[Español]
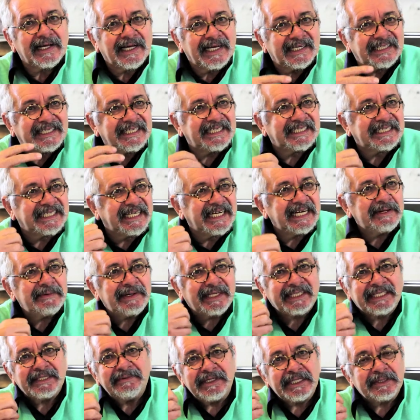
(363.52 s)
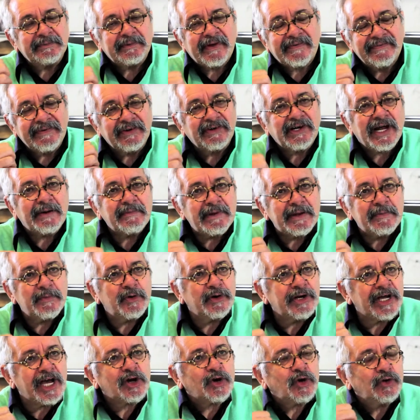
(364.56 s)
que se escriba a sí misma? Es decir, una
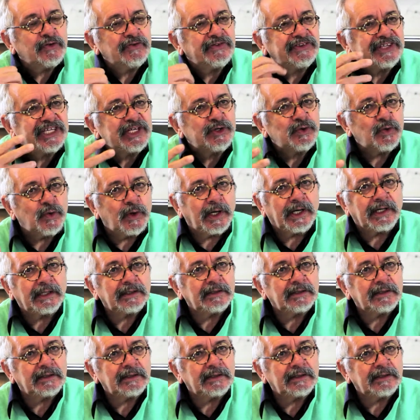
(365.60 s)
memoria continua.